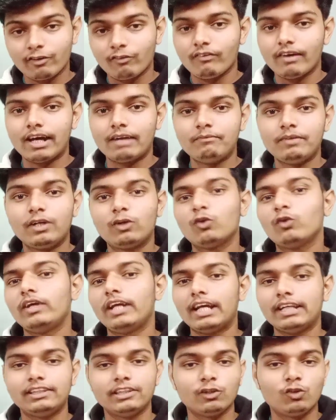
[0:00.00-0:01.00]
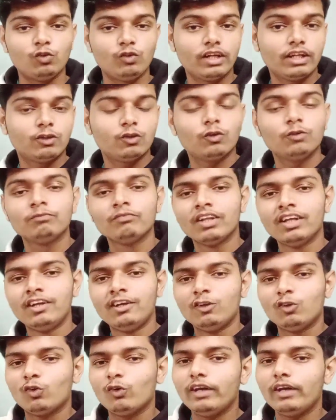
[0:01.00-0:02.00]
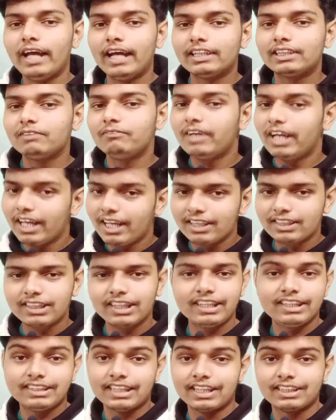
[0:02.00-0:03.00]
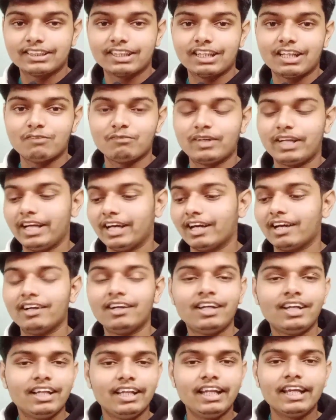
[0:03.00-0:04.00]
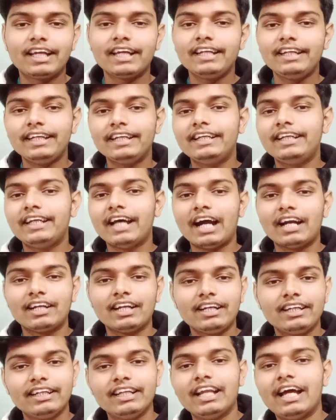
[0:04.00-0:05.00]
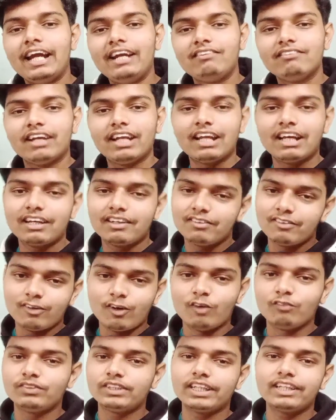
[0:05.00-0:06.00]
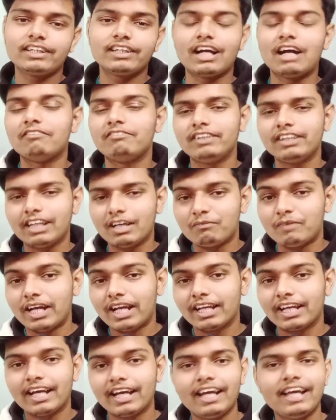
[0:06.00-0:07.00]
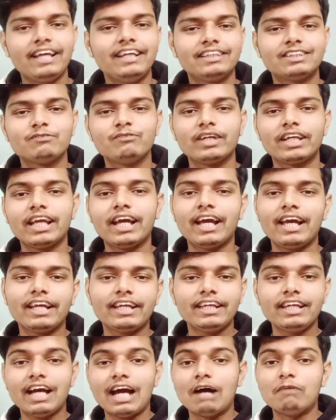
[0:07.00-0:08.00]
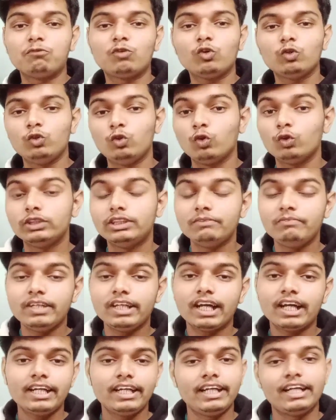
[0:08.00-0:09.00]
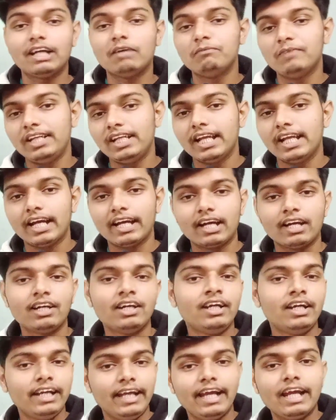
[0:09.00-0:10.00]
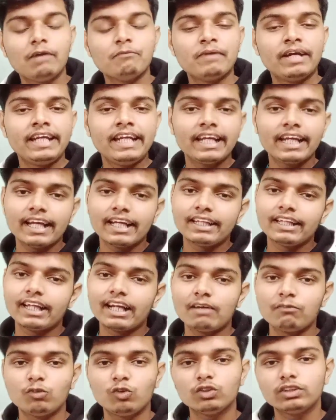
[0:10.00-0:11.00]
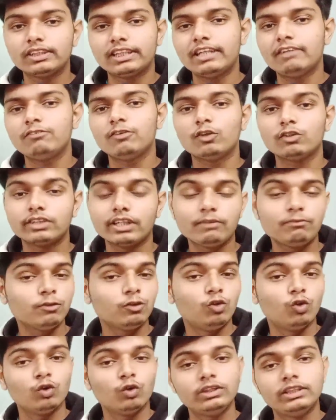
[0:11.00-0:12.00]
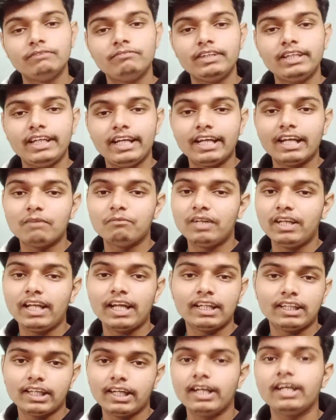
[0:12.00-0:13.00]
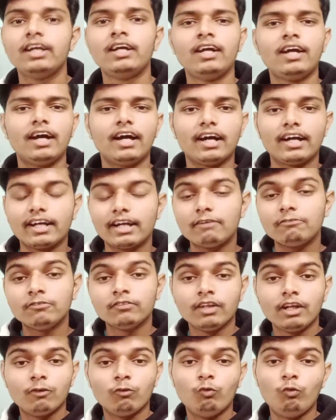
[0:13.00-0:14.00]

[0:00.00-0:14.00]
रिक्वायरमेंट हो या ज़रूरत हो तो ऐसे में अलग से रिचार्ज करना पड़ेगा लेकिन ये डाटा डिलाइट वाला ऑप्शन काफ़ी कमाल का है इसमें क्या है कि आपको दो जी का डेटा मिल जाएगा एक महीने के अंदर आपको सिर्फ और सिर्फ दो जी डेटा मिल जाता है अगर आप